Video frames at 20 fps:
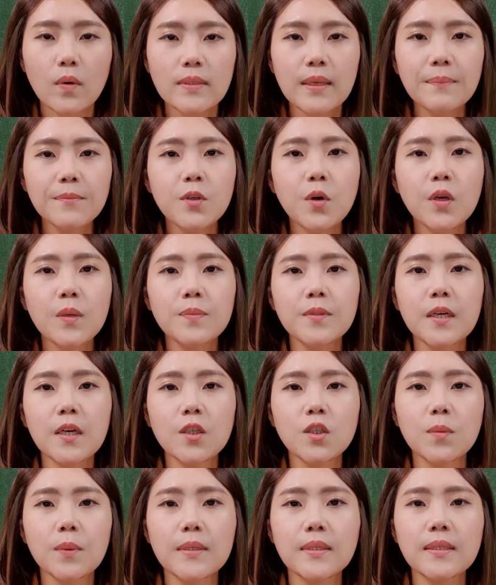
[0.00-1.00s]
삼성
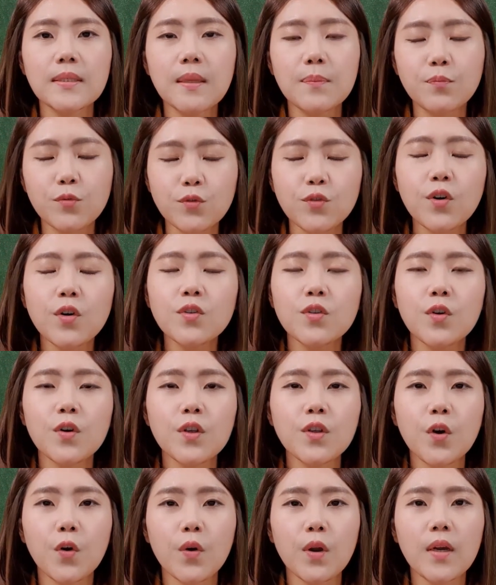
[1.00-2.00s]
입장에서 봤을 때
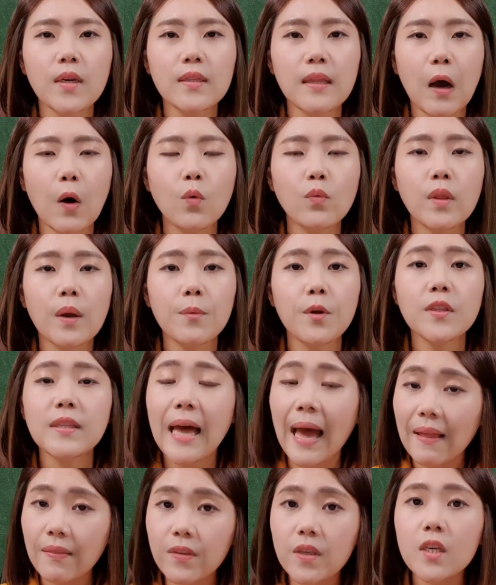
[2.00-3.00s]
부정적인 영향이 나온다면
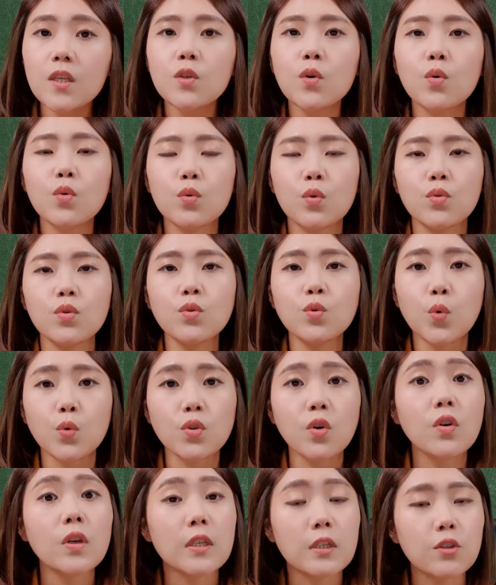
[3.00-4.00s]
단기적으로 부분적으로는
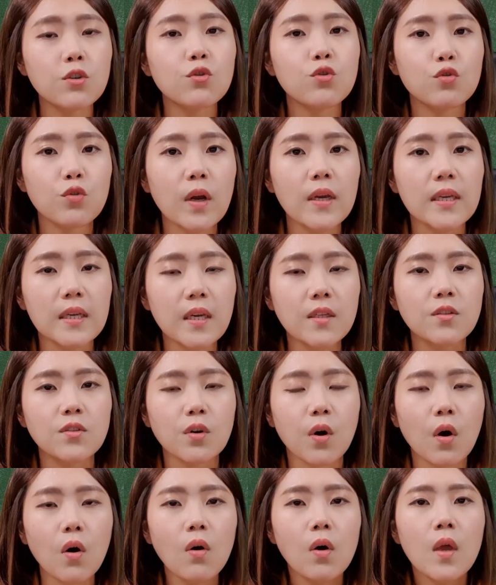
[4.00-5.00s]
조정이 있을 수가
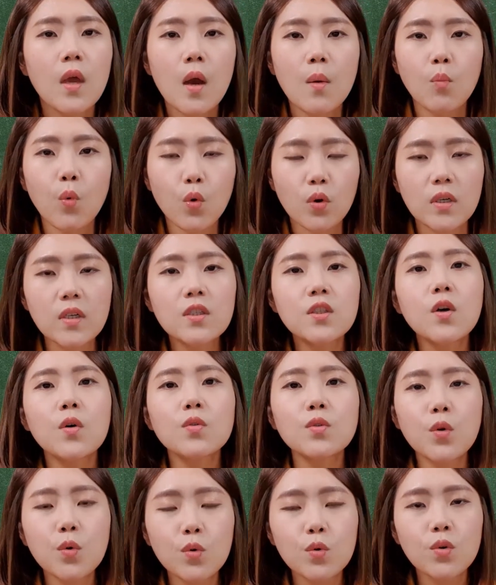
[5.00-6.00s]
있겠죠. 뭐
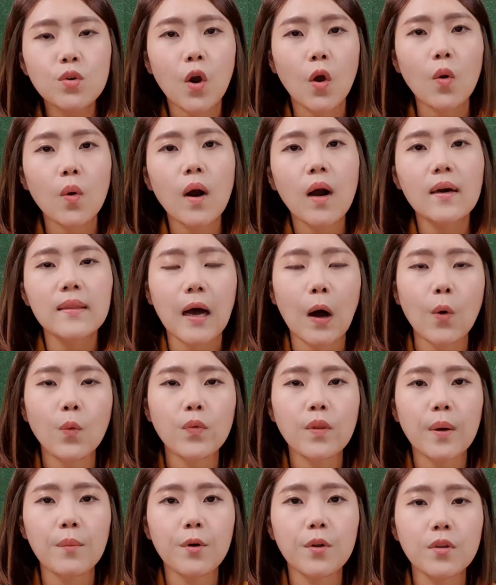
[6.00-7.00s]
긍정적으로 결과가
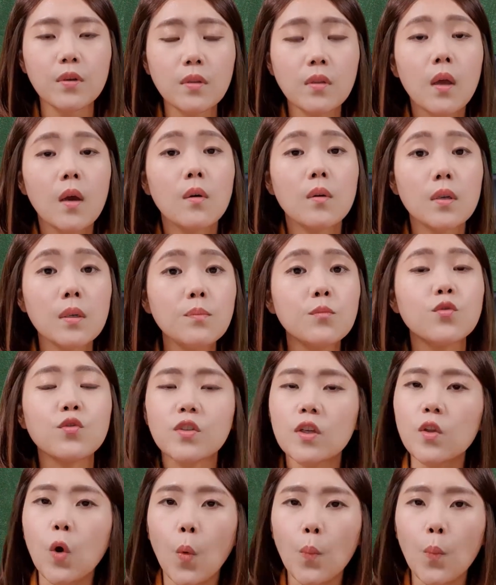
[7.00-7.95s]
나온다면은 큰 문제는